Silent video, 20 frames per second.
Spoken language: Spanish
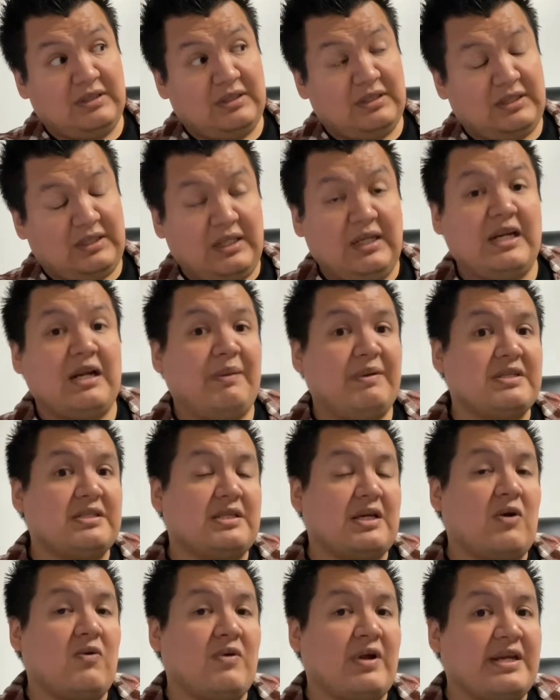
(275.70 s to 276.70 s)
Ir a
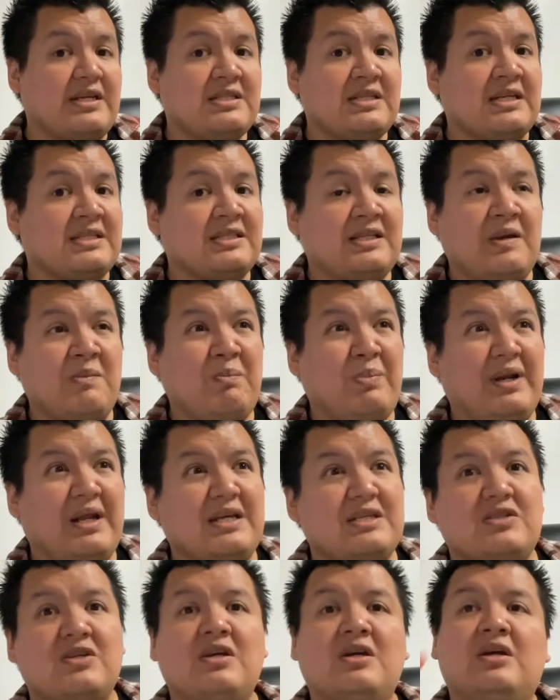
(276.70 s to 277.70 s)
visitar una isla siempre
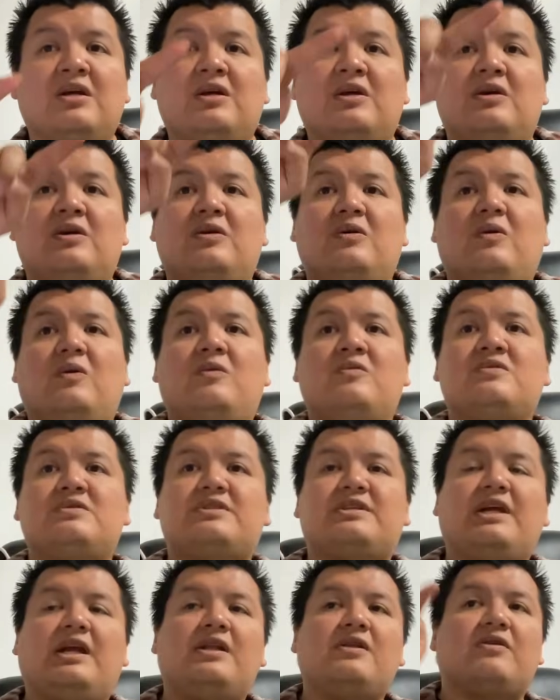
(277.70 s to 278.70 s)
es un
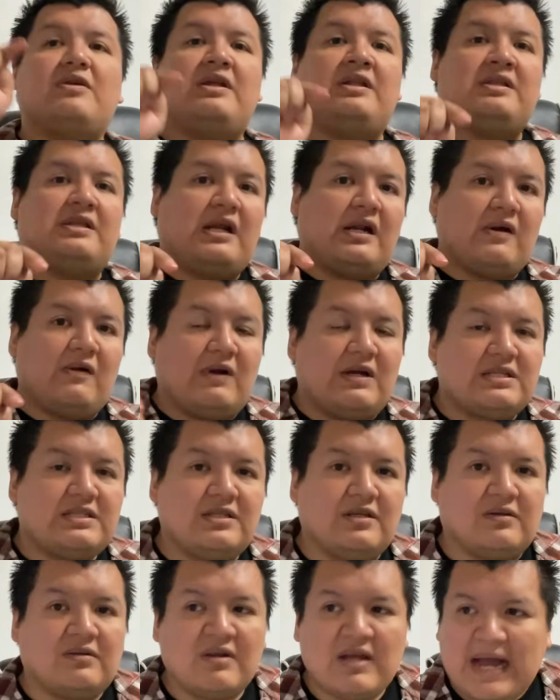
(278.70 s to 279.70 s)
signo de
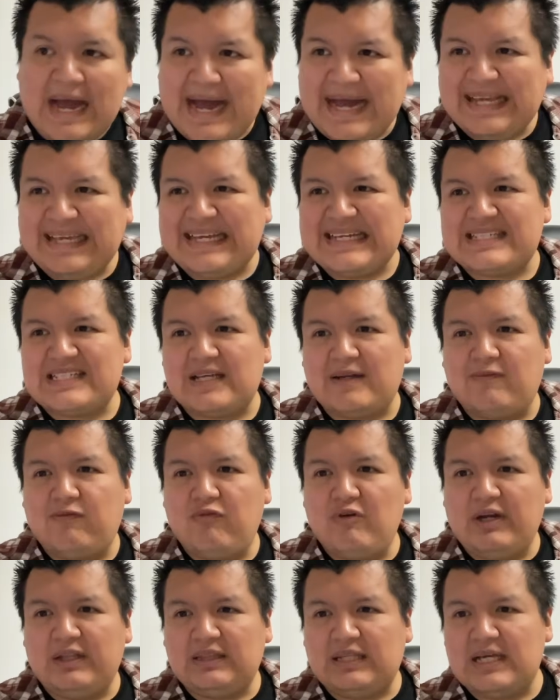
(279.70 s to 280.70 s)
interrogación. Hay que ser
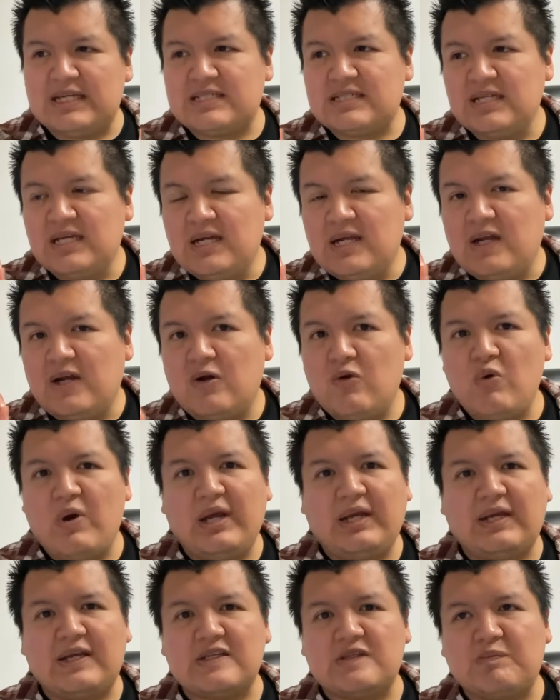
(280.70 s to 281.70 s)
fuertes, no
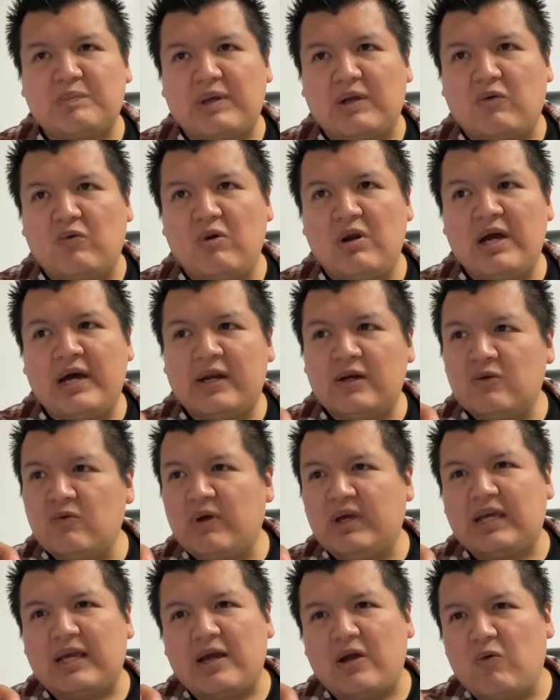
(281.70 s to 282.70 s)
hay que especular, no
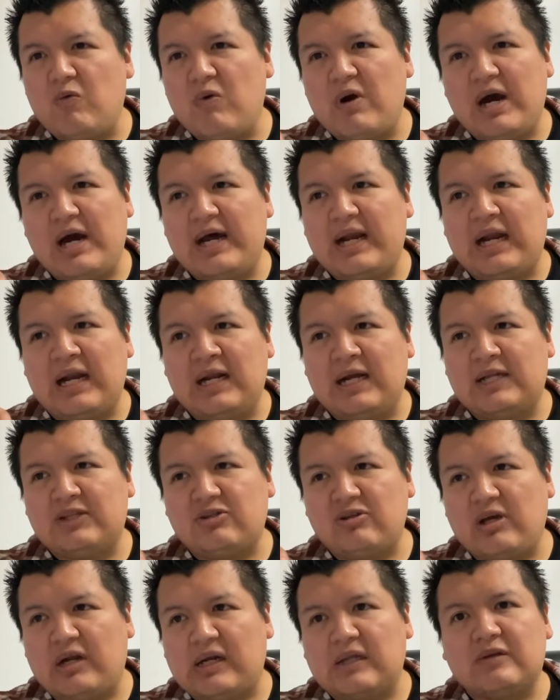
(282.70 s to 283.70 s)
hay que jugar al
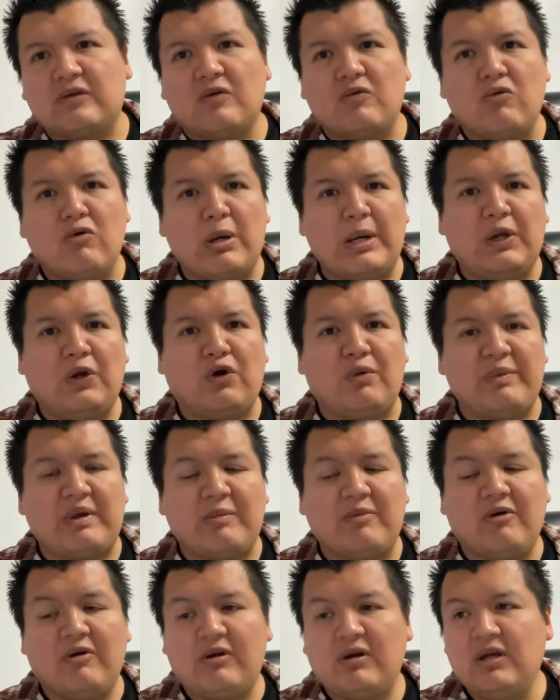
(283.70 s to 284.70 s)
gato y al ratón jugaban con mi
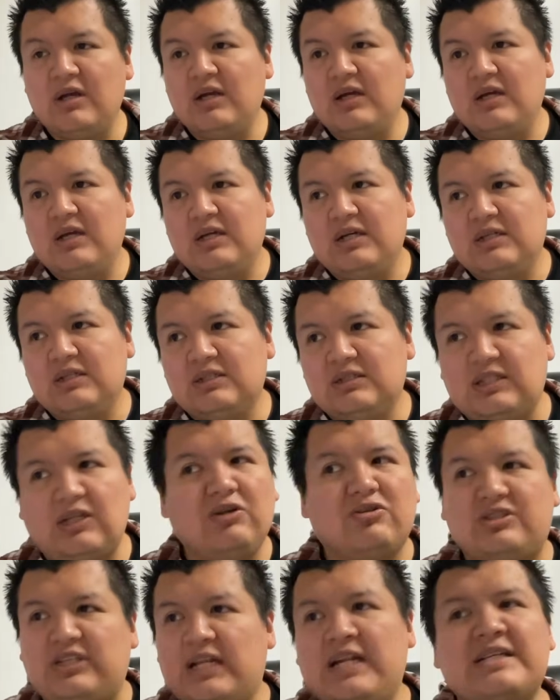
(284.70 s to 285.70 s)
amor. Si
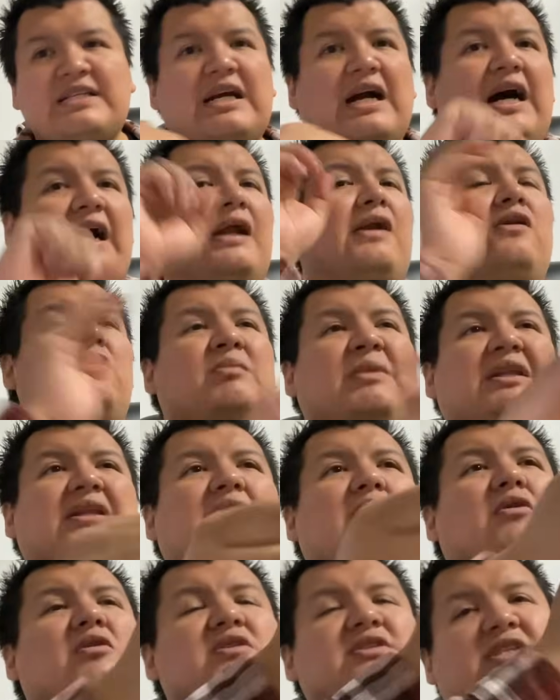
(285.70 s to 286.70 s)
lo tienes, agarra, lo
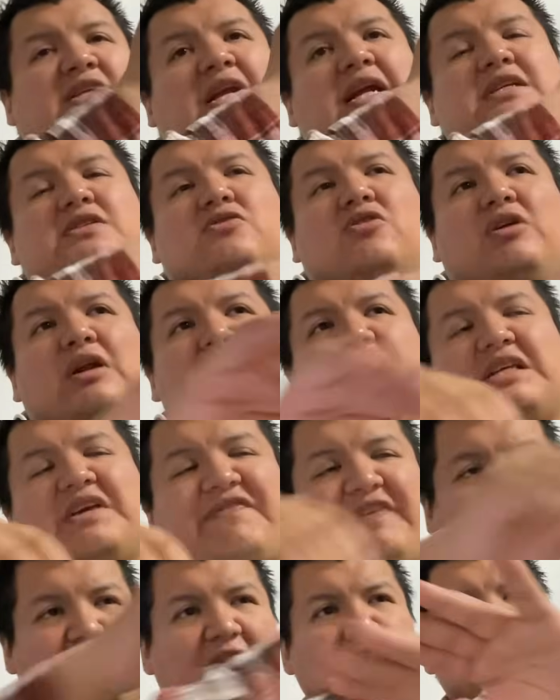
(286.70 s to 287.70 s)
mete gol, tres goles
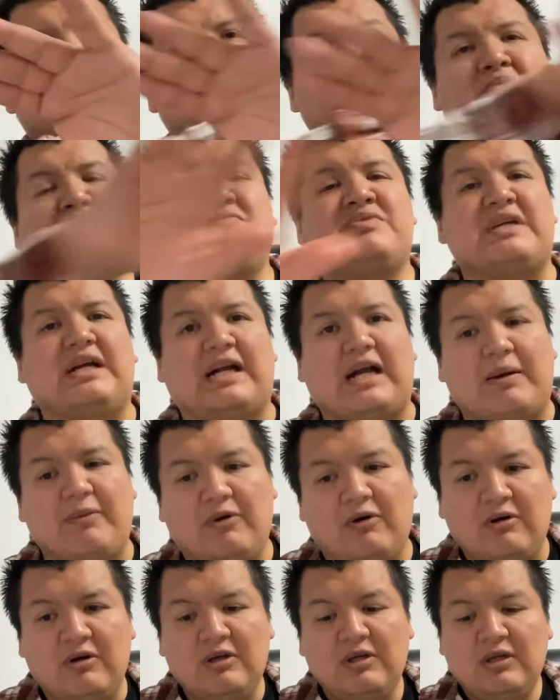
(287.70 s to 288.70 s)
efectivo y pum, se
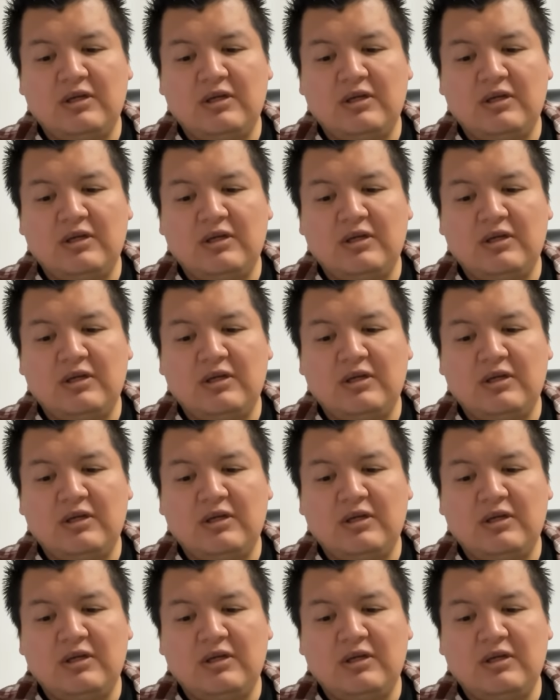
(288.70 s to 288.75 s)
acabó.